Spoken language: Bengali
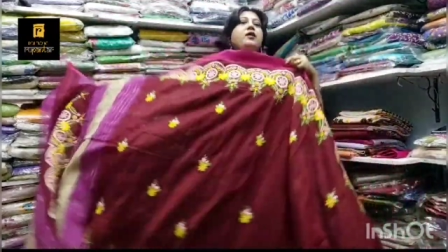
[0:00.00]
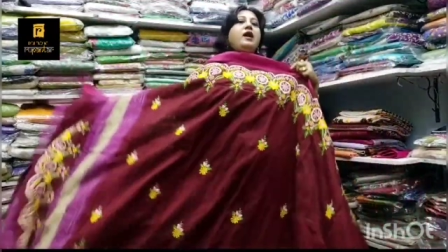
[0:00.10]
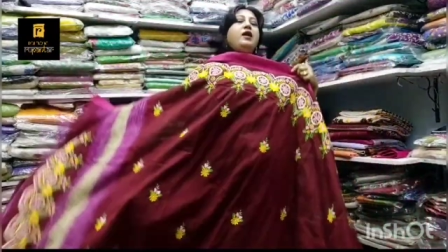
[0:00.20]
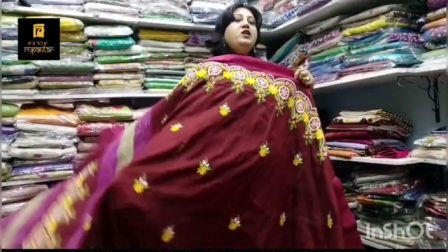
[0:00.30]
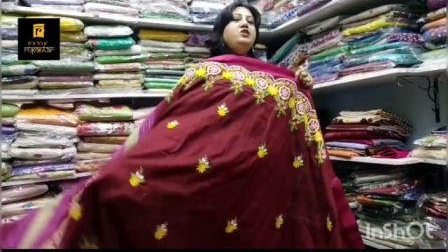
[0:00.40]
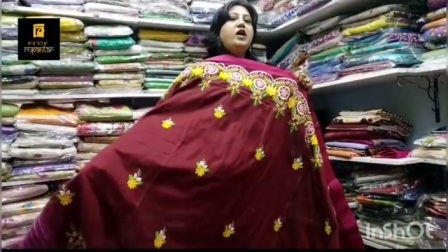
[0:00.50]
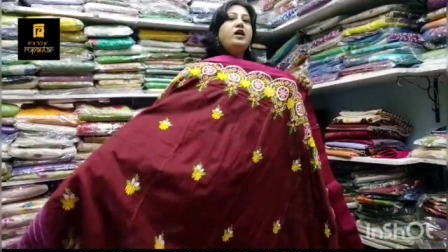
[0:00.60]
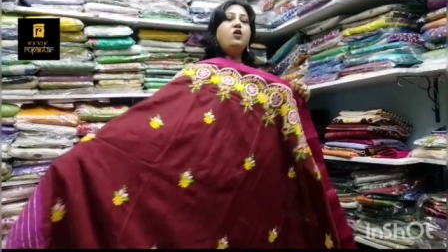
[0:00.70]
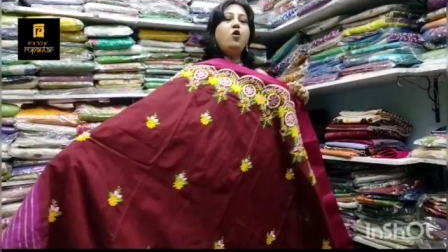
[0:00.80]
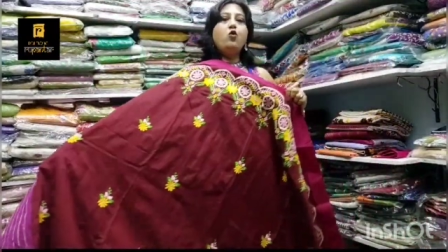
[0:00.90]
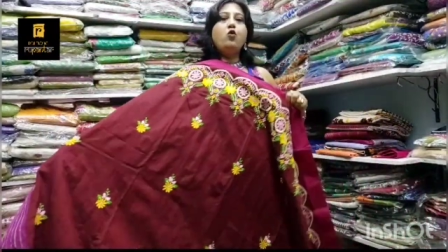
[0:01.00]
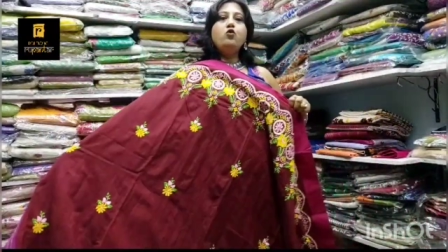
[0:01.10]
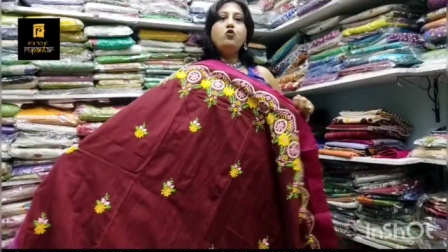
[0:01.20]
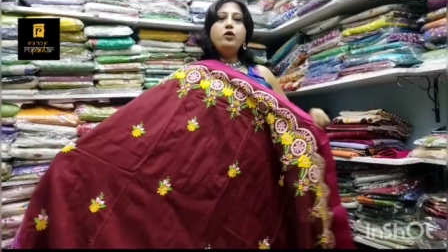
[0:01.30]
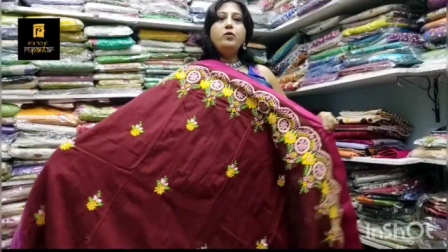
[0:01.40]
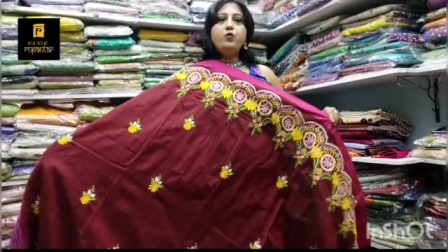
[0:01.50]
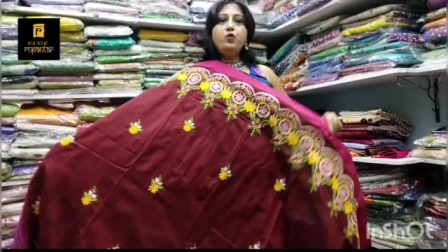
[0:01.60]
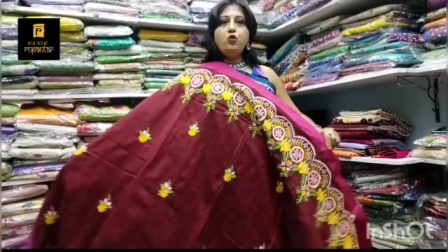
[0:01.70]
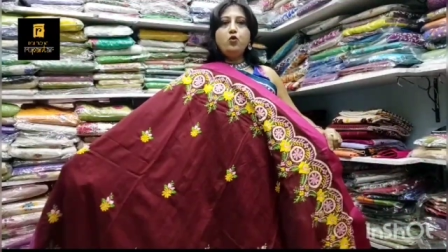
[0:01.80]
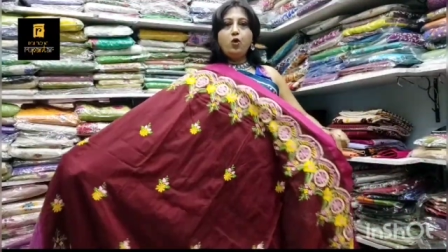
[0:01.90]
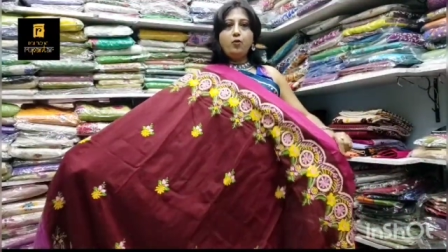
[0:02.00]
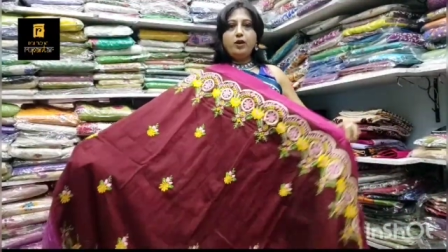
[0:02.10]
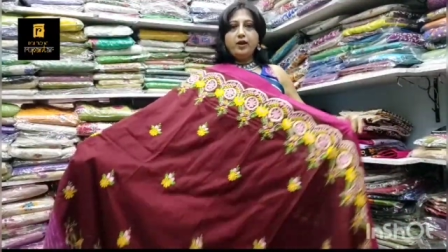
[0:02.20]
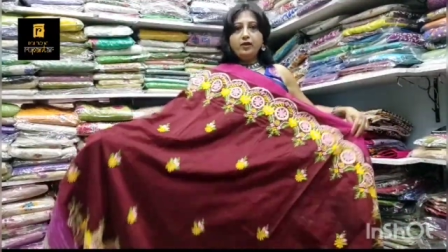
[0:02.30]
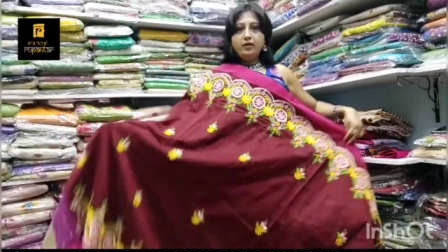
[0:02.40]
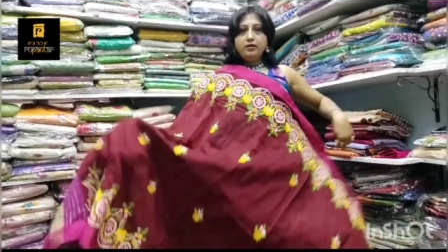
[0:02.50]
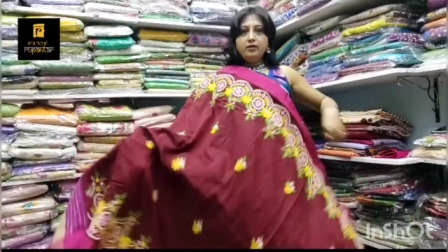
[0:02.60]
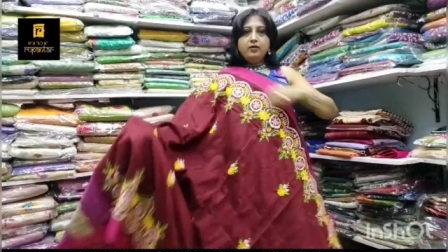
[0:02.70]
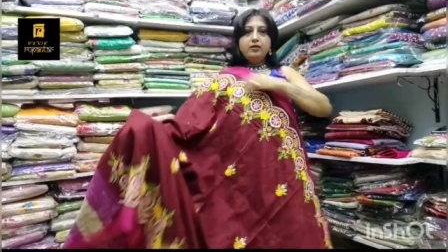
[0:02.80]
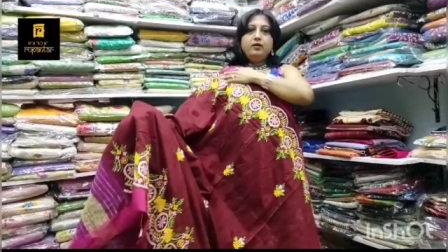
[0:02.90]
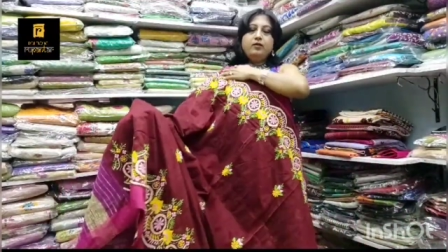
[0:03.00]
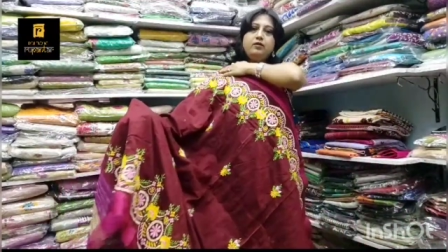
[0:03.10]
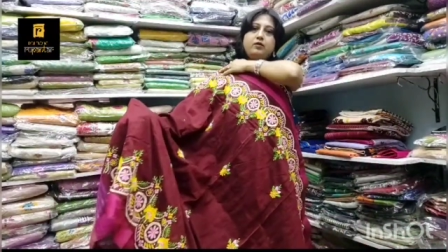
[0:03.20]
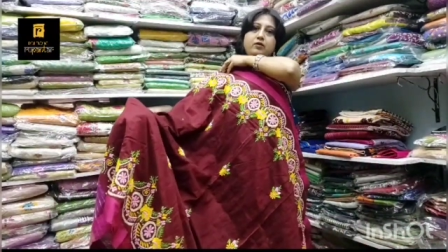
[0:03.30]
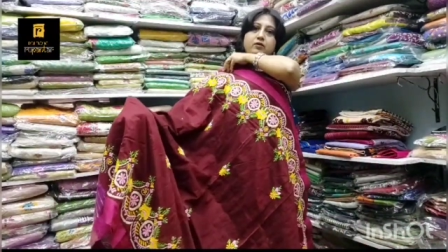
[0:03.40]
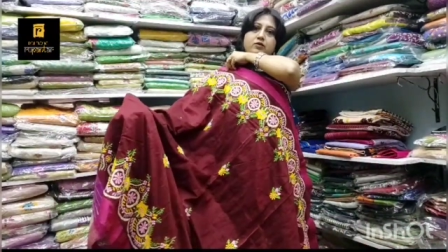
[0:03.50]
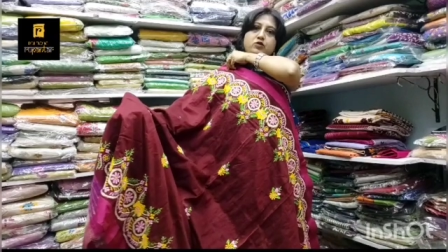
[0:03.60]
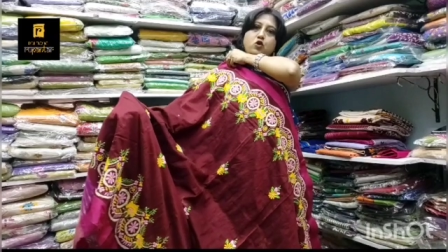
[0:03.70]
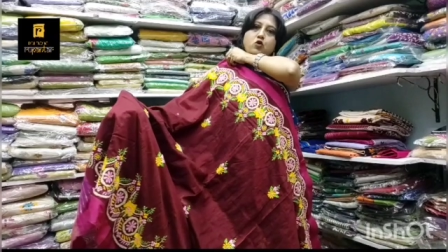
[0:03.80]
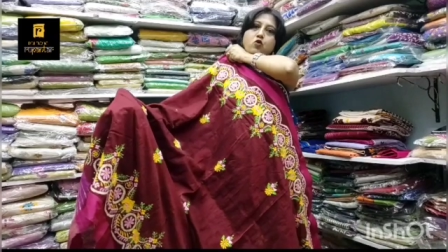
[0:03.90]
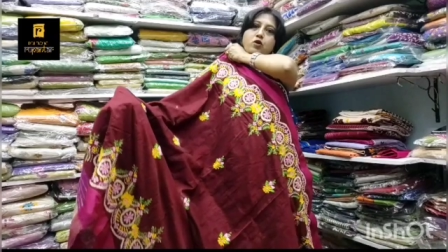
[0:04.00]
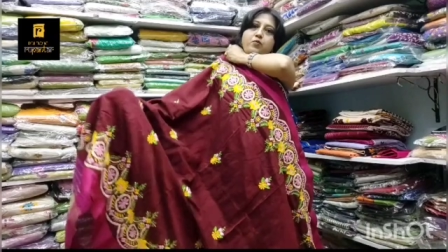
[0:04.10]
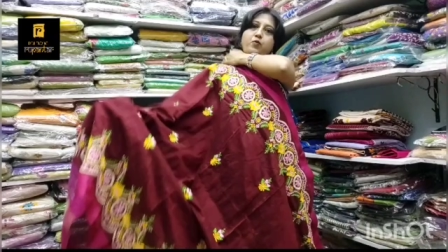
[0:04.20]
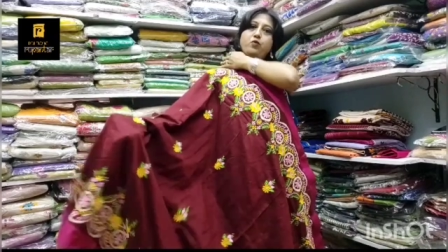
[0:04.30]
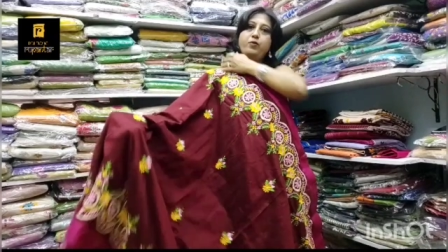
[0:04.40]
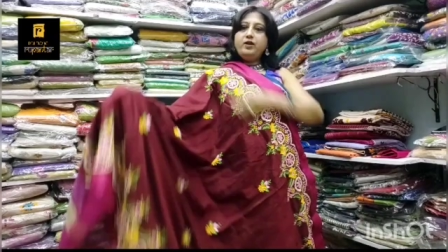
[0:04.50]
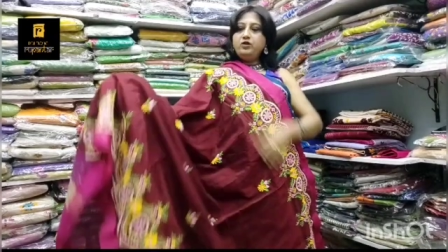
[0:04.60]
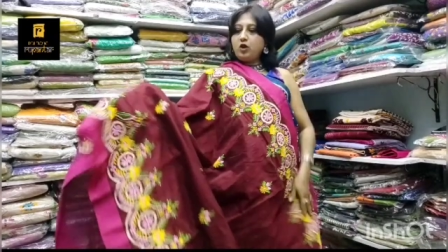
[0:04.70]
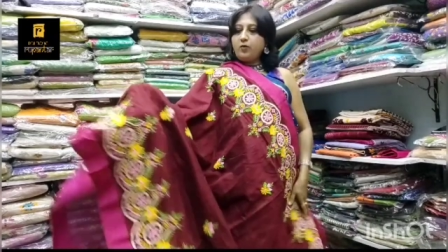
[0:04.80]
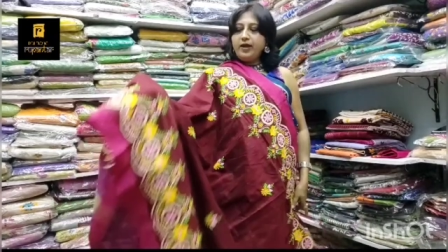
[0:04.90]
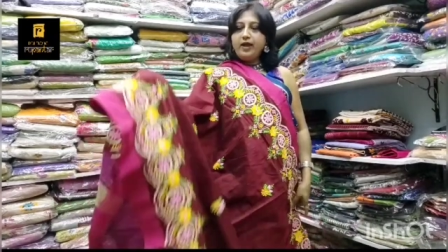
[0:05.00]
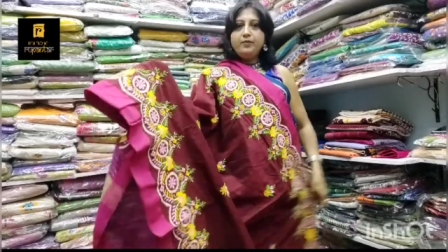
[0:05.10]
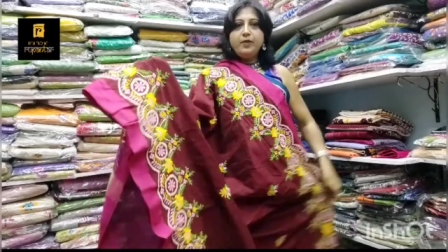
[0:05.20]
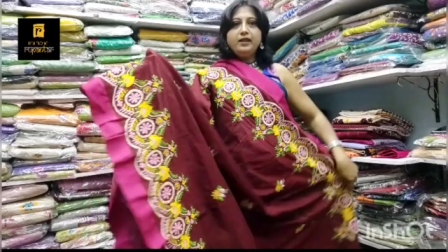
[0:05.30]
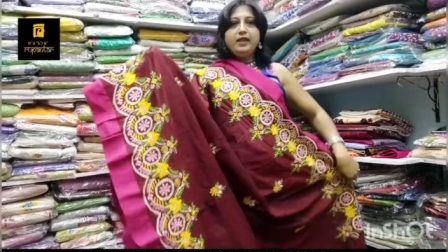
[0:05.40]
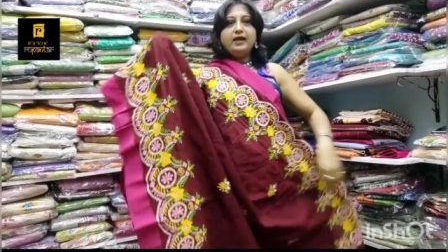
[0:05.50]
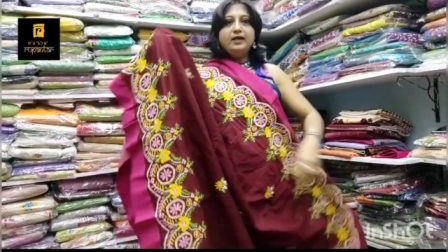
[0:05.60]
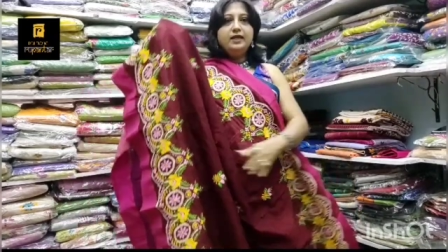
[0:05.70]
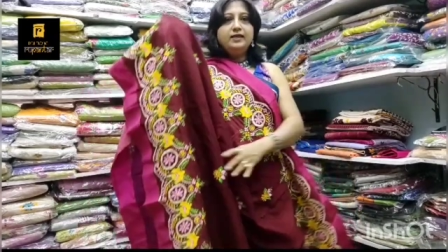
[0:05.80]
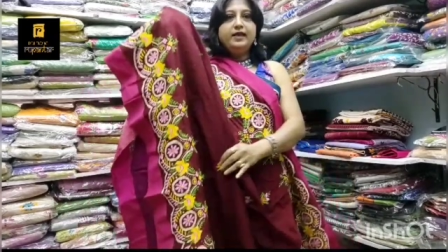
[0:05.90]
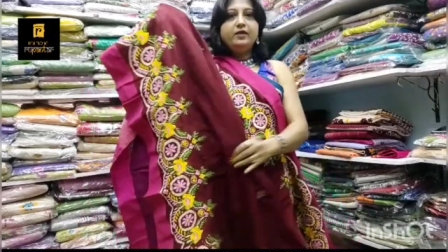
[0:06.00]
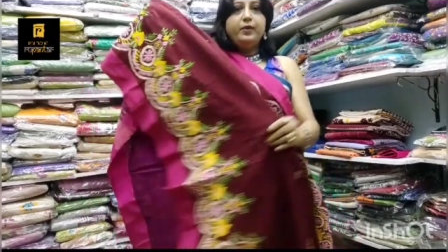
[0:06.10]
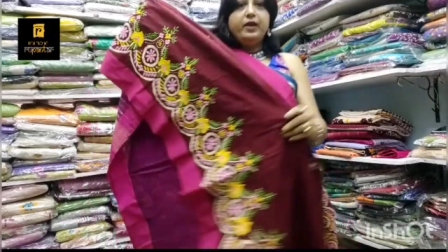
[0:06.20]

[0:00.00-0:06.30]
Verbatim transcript: আর এই শাড়ি কখনোই পুরনো হবে না যখনই পড়বেন সবাই একবার তাকিয়ে দেখবে